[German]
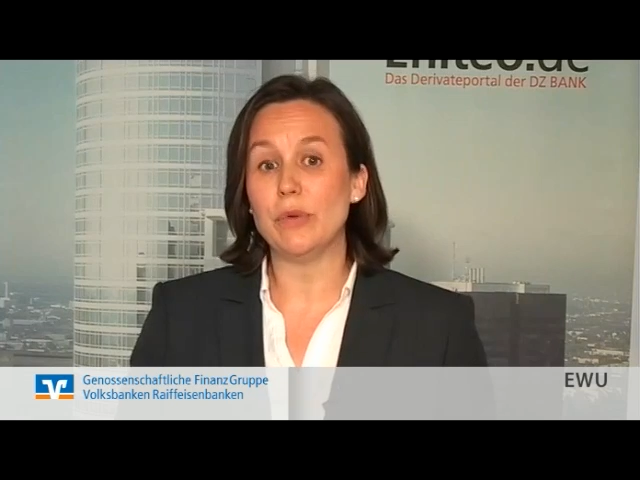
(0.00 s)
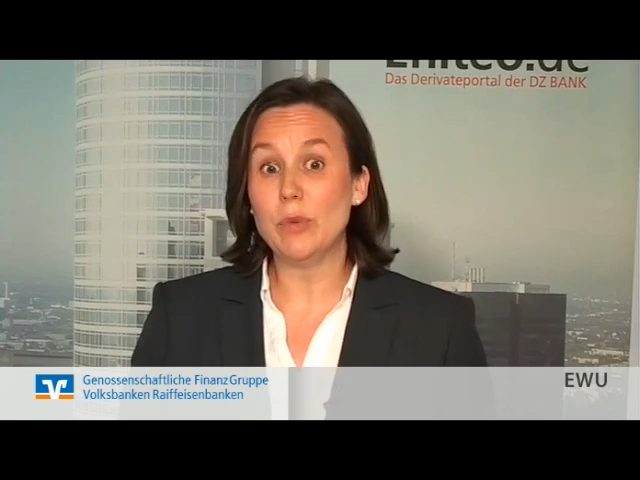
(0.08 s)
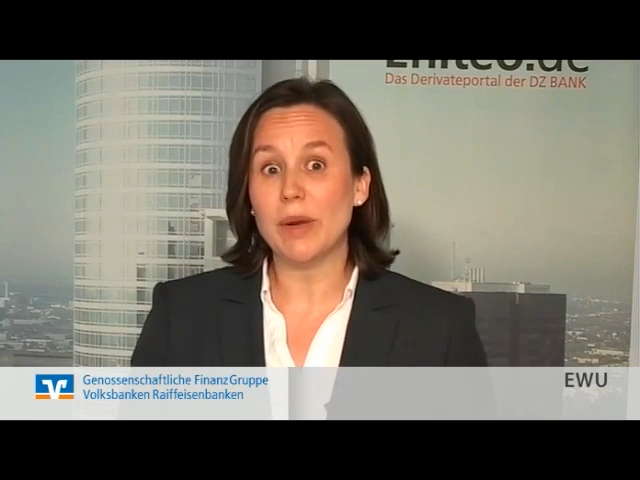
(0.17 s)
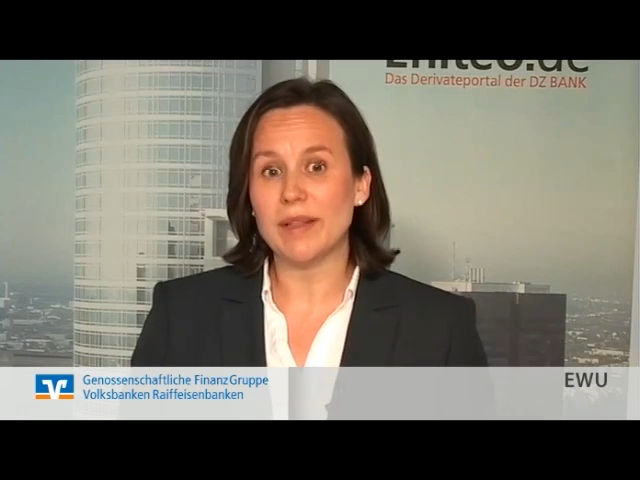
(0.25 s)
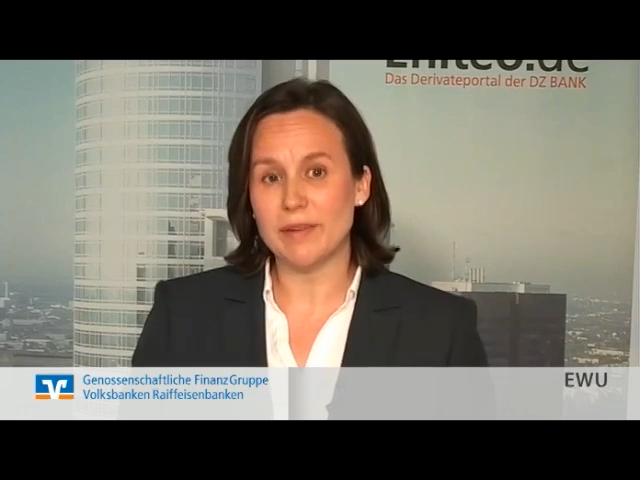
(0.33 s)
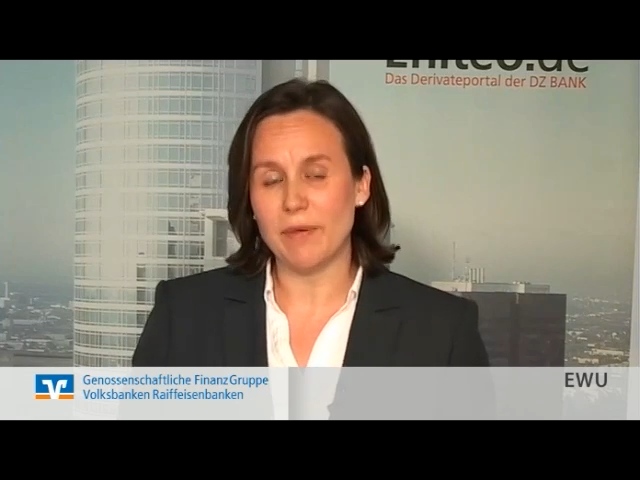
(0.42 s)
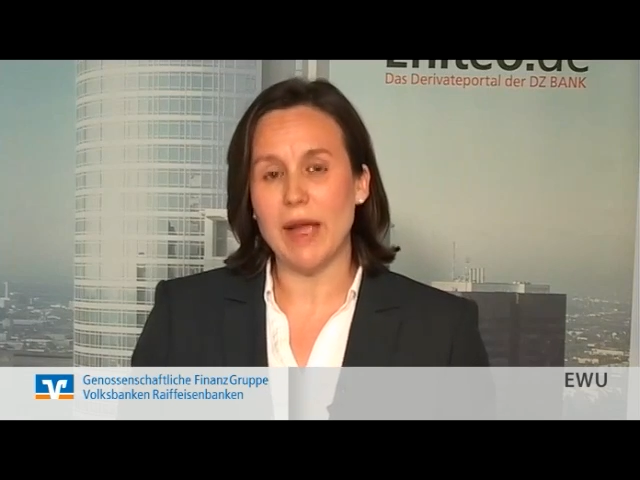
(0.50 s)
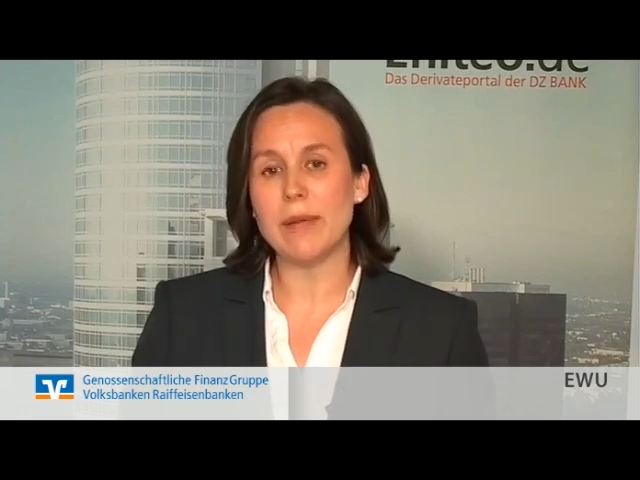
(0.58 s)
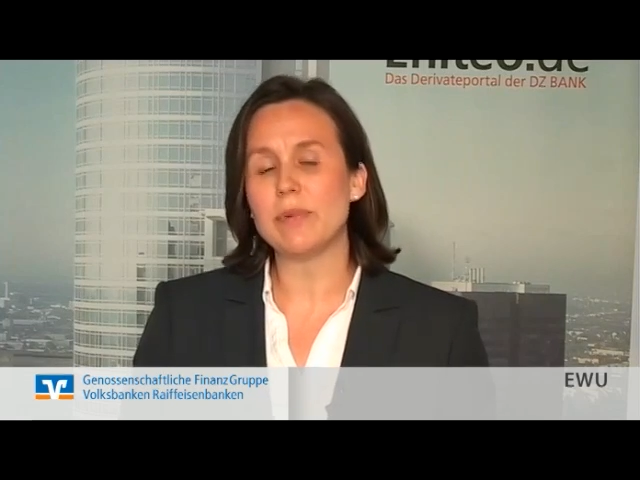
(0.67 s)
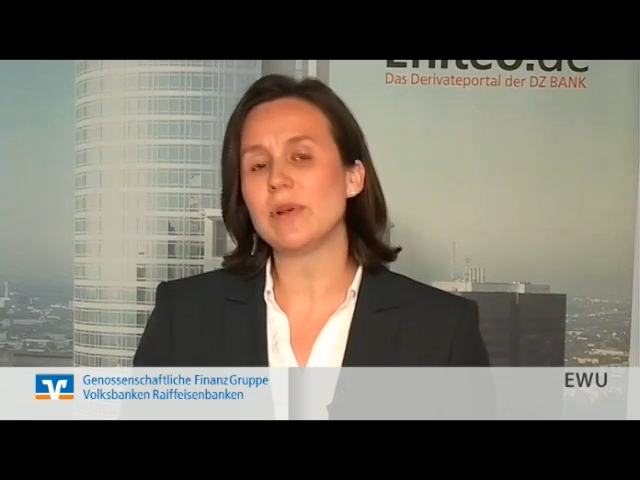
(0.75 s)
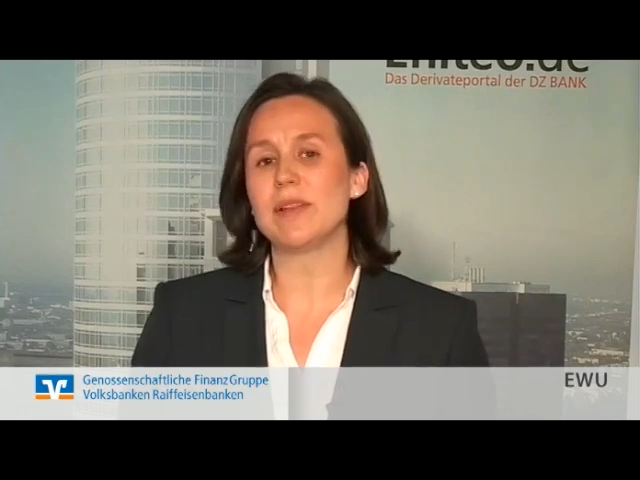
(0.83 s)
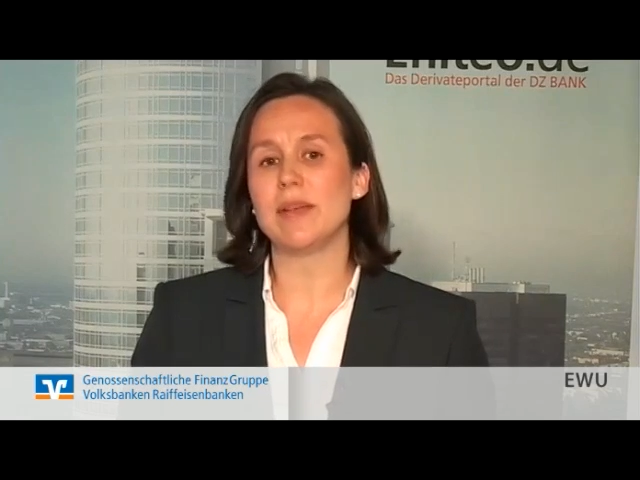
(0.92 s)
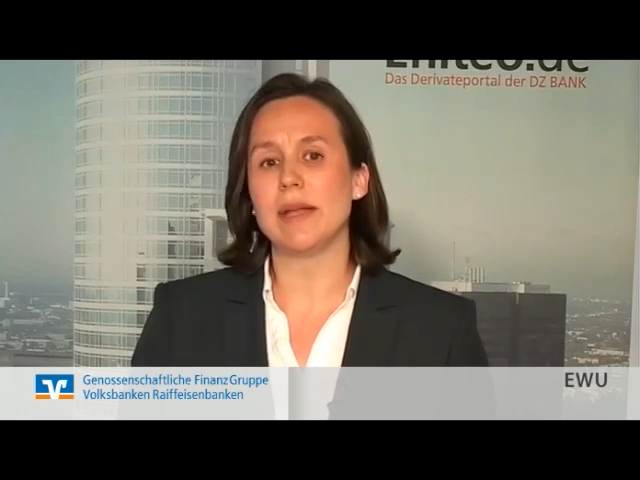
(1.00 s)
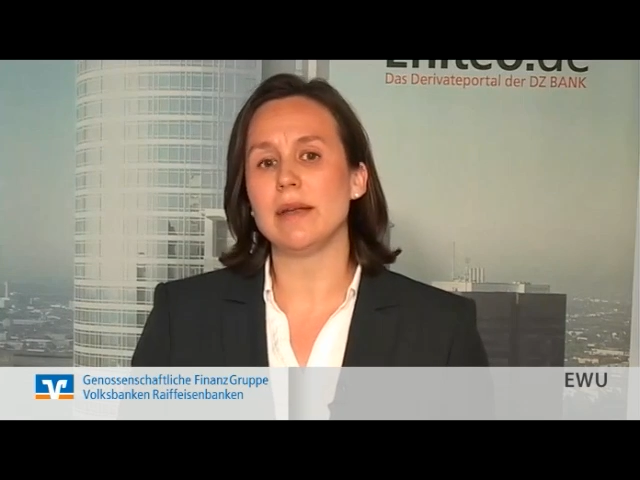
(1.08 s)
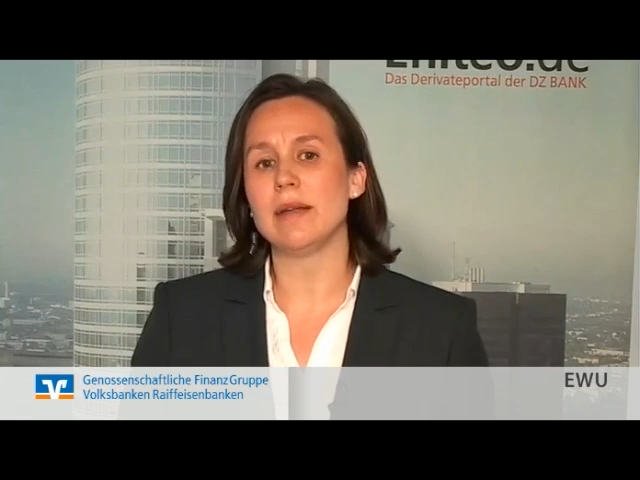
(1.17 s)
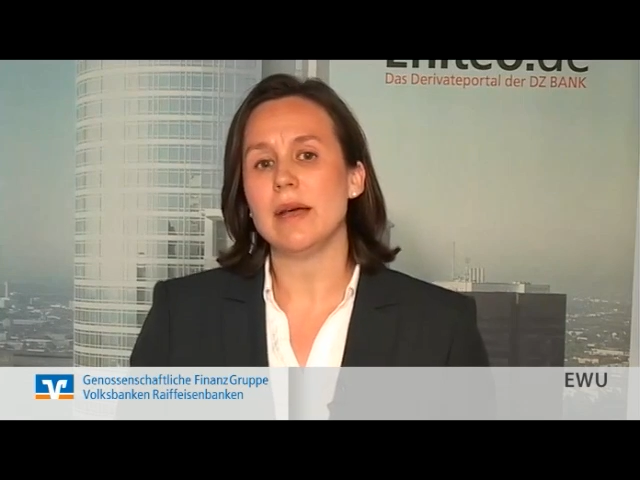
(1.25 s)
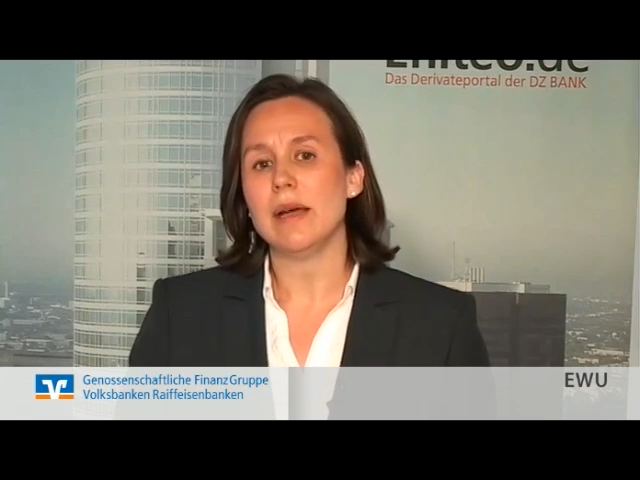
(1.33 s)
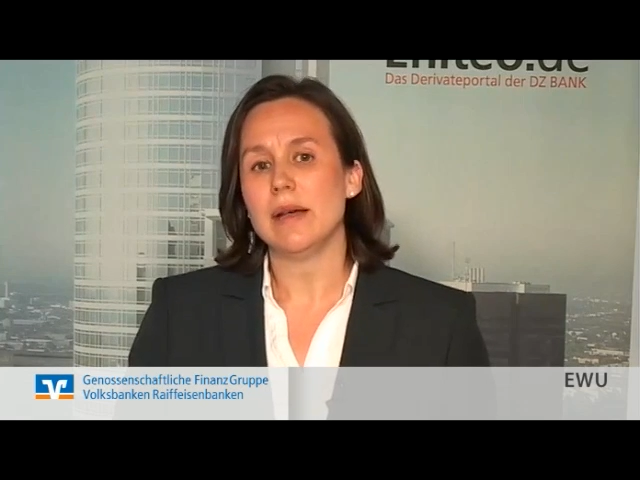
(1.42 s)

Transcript: über 2 Prozent